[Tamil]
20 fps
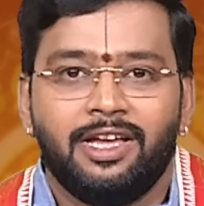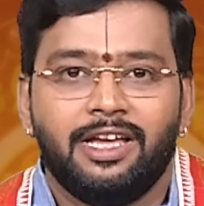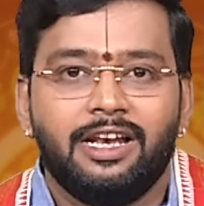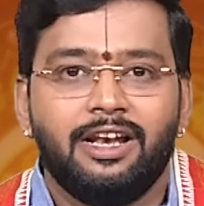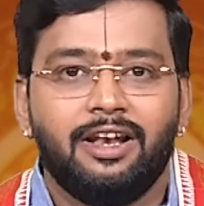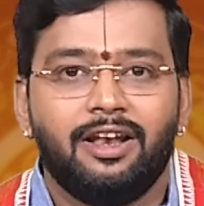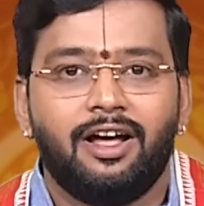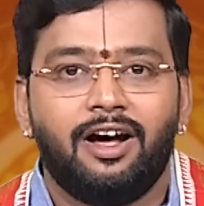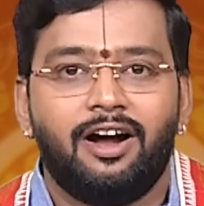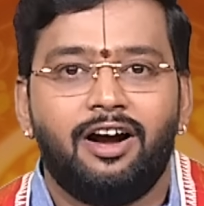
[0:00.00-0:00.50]

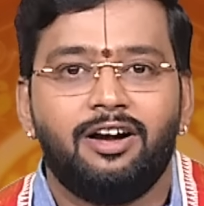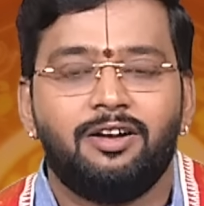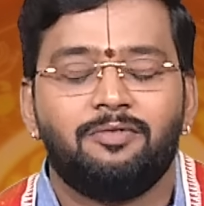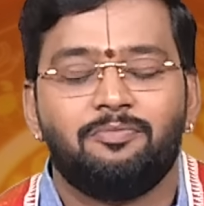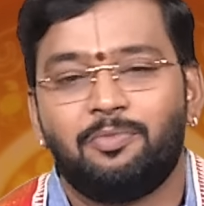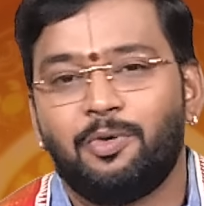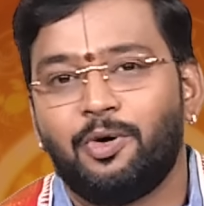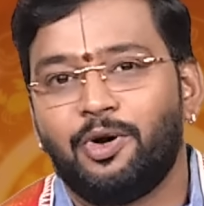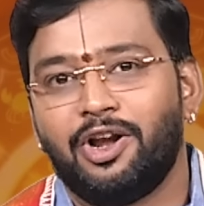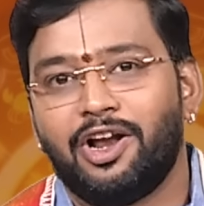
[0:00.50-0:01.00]
இந்நாள்
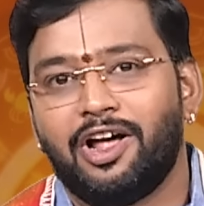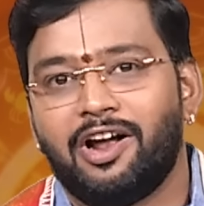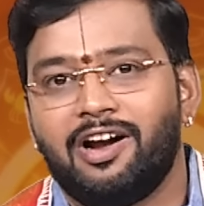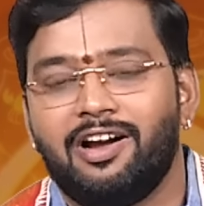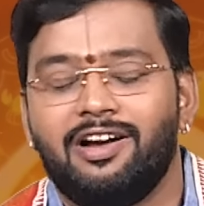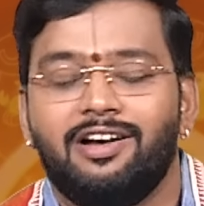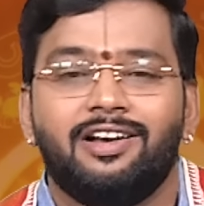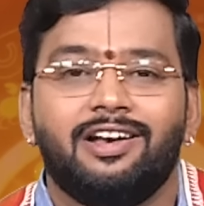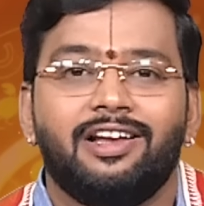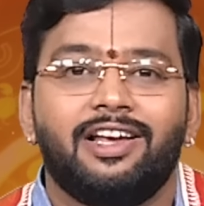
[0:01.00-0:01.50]

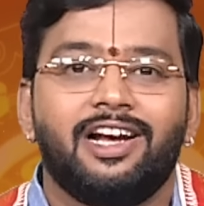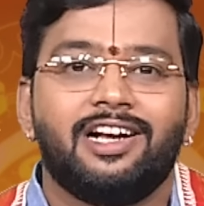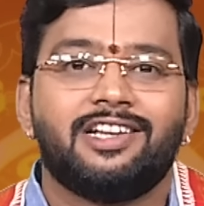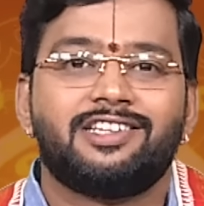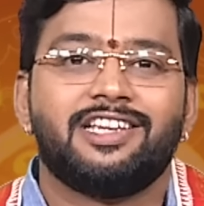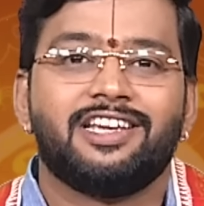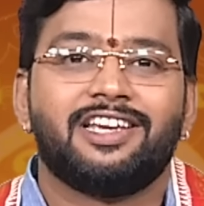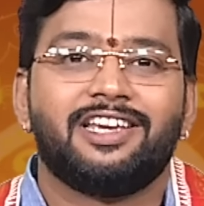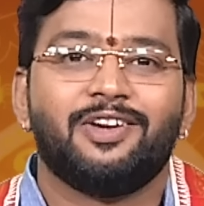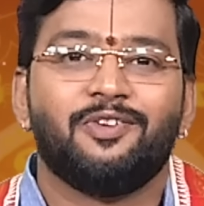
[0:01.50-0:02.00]
பொன்னாள்
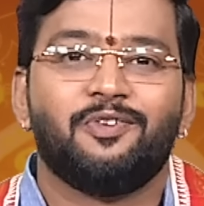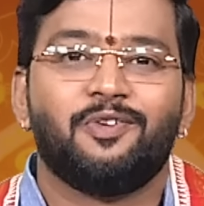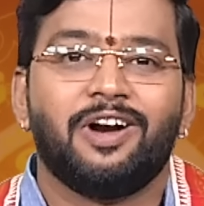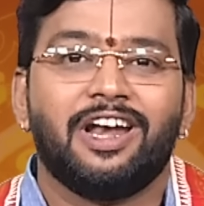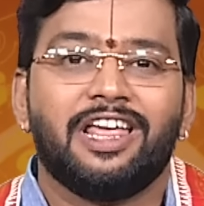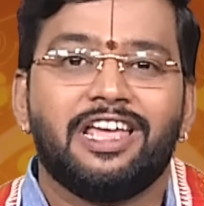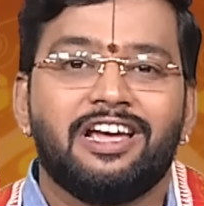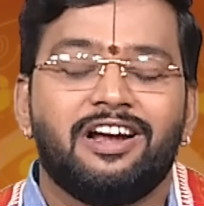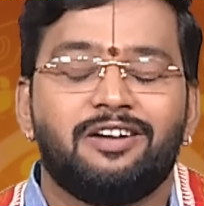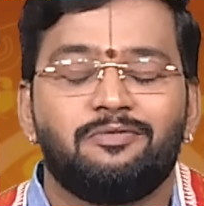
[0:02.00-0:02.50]
நிகழ்ச்சிக்கு
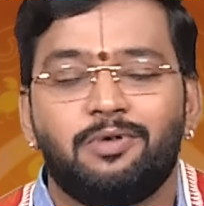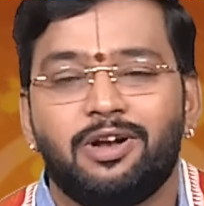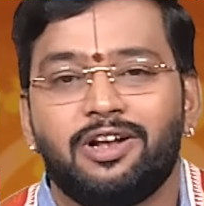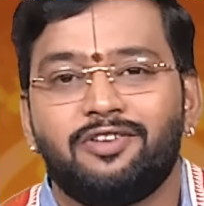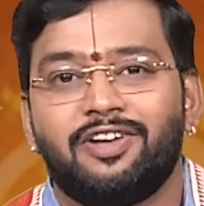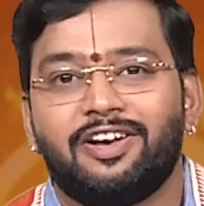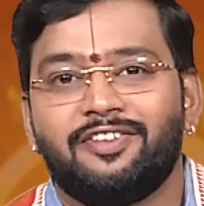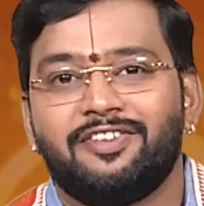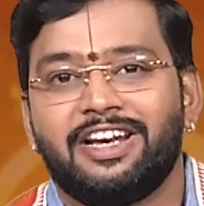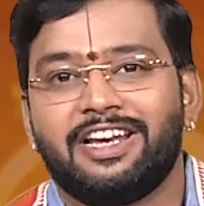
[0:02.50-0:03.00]
உங்களை அன்புடன்
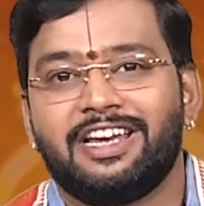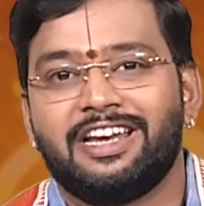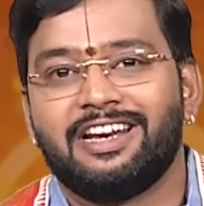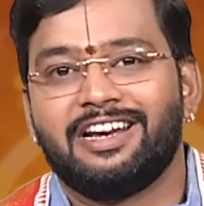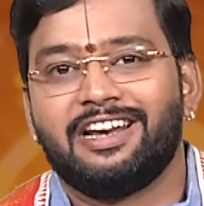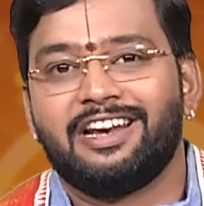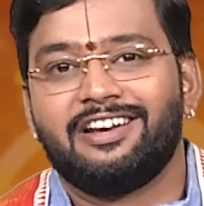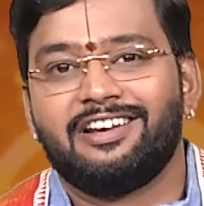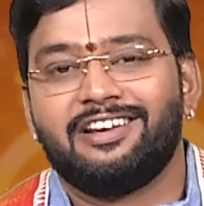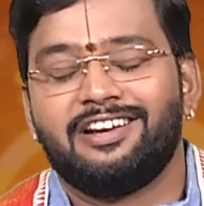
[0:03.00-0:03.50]

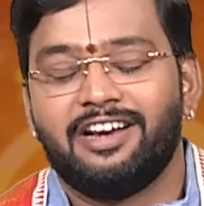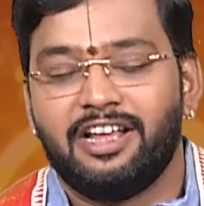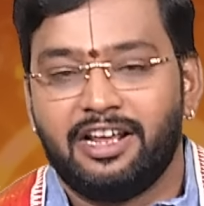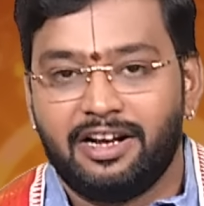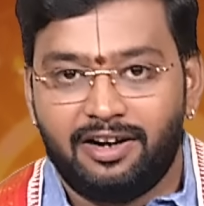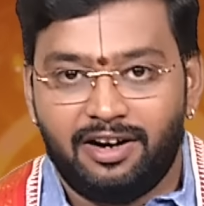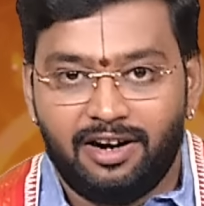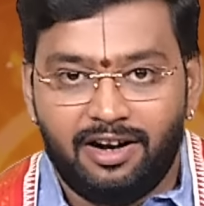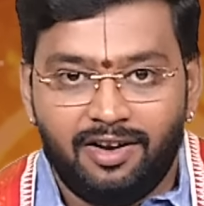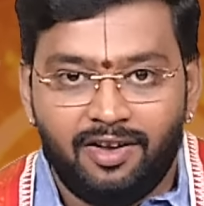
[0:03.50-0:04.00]
வரவேற்கின்றேன் இன்றைய
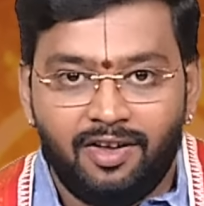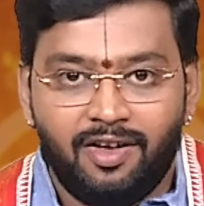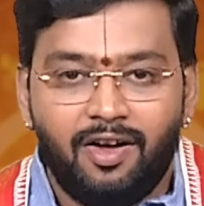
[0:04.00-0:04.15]
நாள்